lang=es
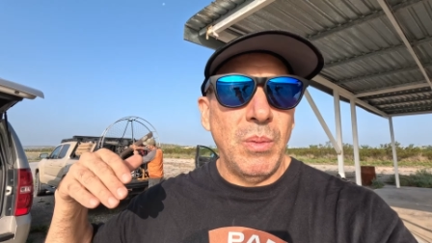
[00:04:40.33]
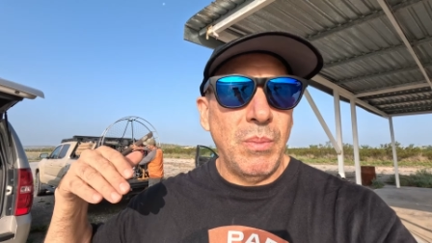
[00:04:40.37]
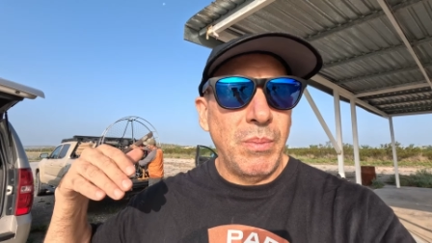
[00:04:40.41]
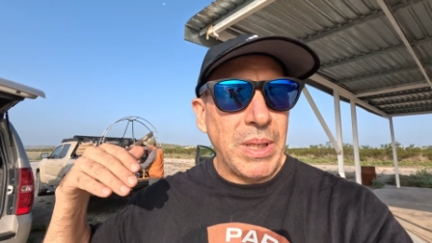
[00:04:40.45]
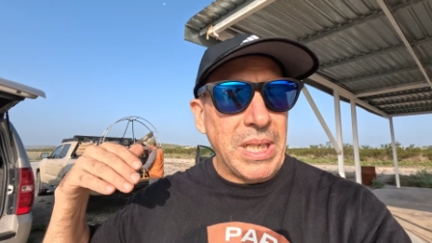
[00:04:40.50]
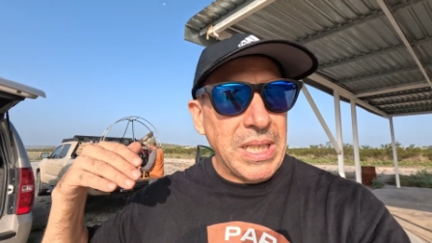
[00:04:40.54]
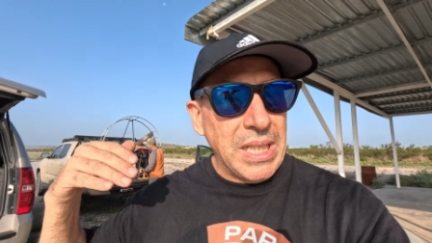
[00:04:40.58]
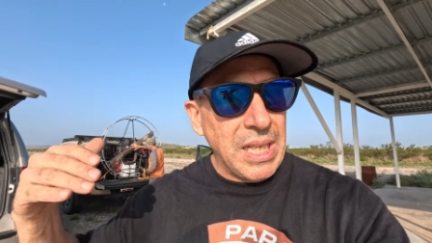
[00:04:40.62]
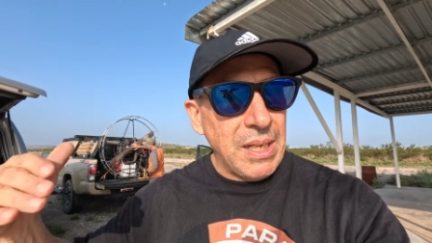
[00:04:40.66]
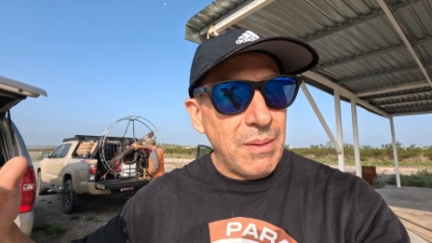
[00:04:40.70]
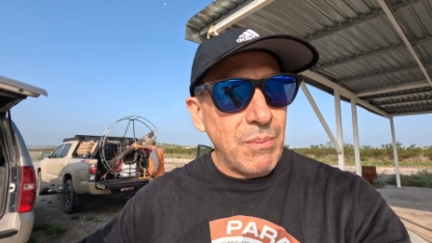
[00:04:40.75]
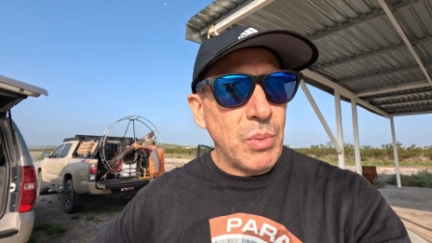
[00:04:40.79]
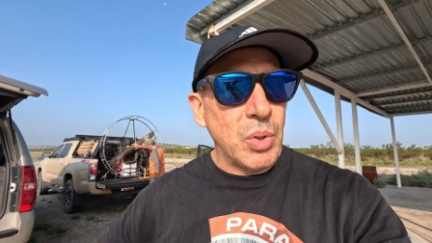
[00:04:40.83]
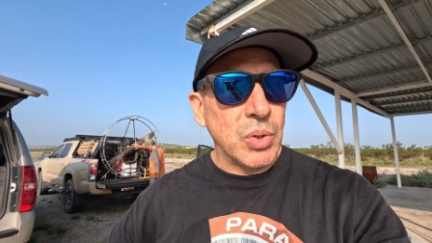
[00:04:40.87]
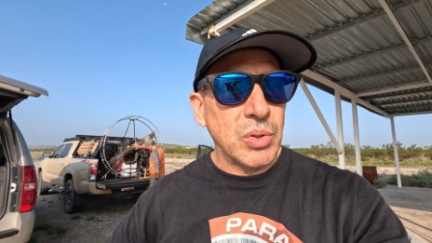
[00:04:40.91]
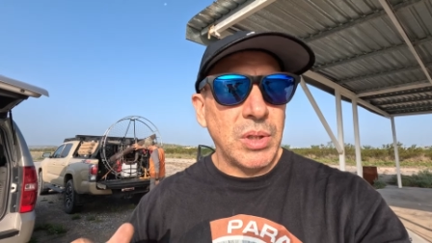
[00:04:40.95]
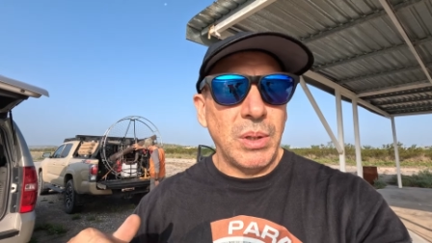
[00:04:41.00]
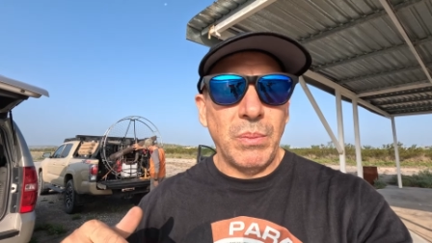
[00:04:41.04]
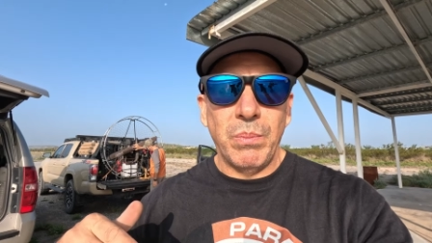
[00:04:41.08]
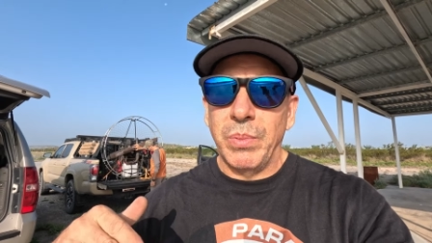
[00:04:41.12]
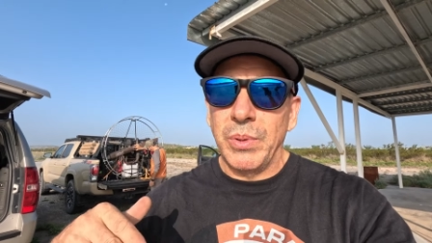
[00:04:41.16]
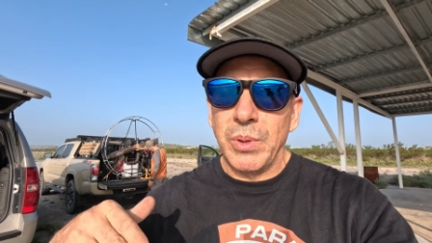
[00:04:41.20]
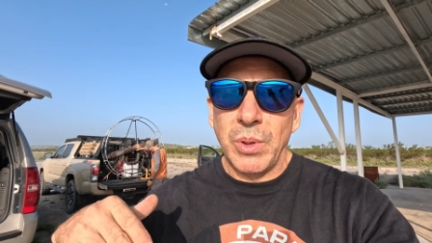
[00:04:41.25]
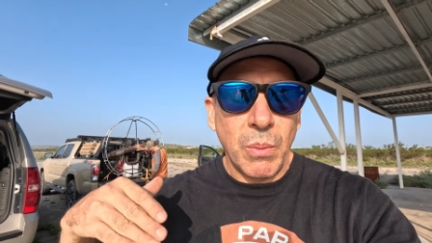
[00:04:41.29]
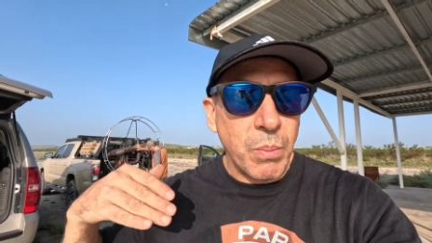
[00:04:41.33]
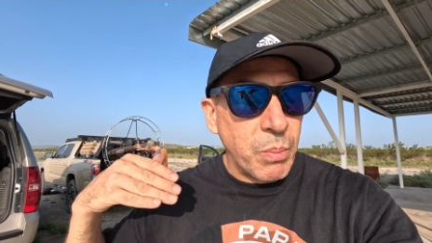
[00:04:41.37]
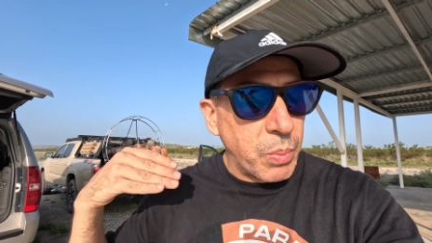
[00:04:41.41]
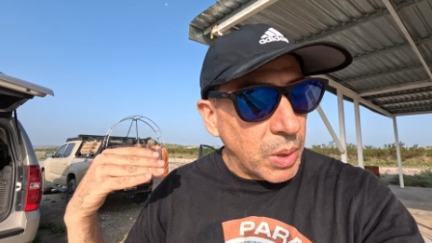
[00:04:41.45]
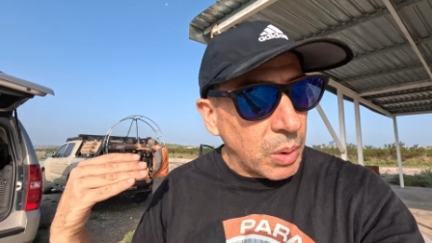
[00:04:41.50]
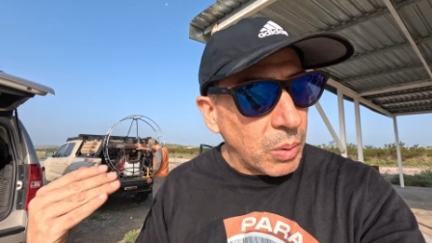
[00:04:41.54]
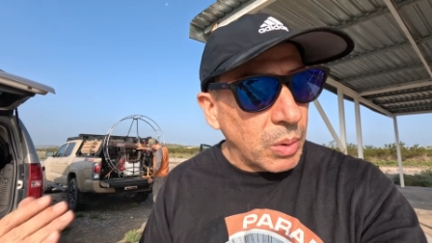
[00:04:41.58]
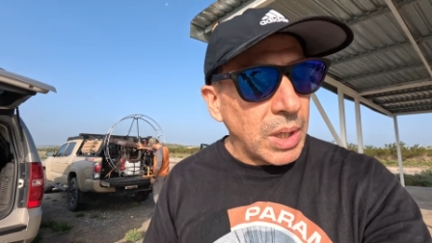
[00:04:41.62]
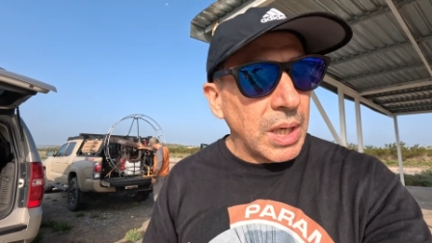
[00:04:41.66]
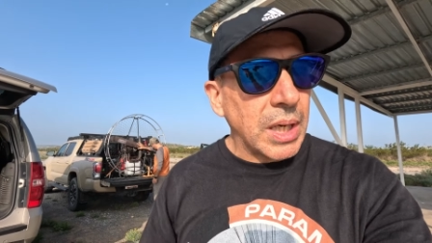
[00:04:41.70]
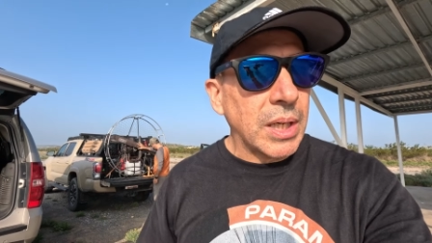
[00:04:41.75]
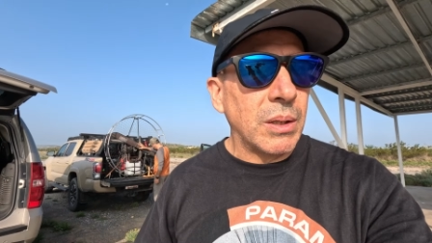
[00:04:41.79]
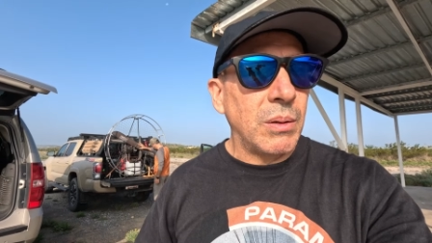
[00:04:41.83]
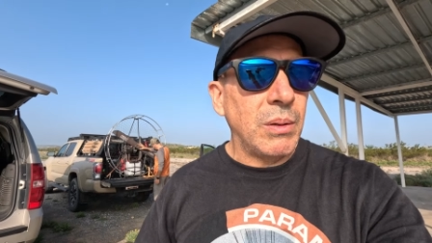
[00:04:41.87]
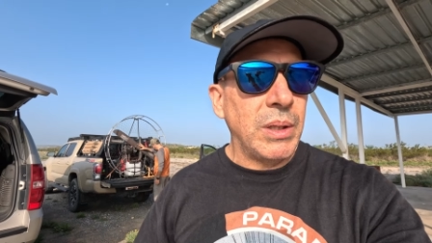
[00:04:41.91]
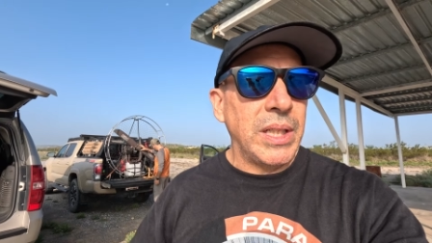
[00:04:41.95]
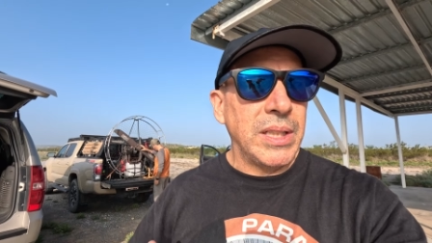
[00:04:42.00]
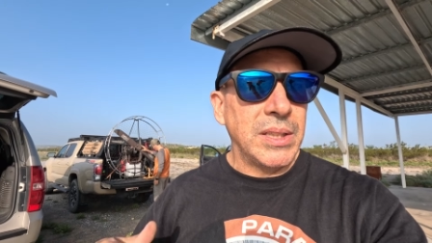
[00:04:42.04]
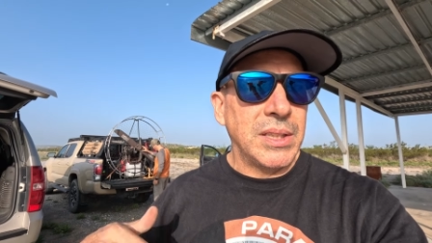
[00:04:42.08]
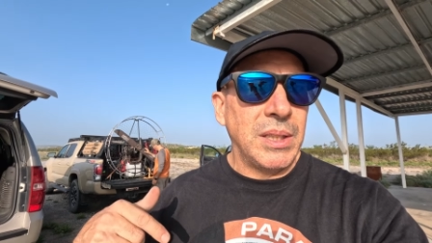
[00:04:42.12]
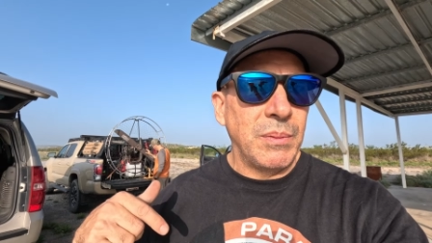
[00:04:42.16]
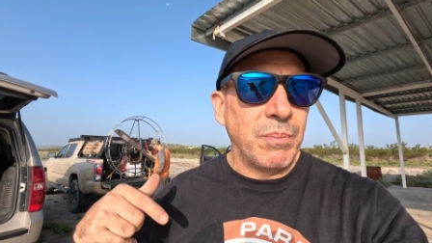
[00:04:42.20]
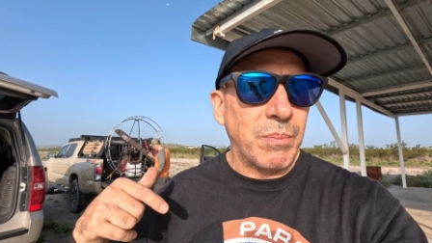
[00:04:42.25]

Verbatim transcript: venimos y pues no puede volar Luis,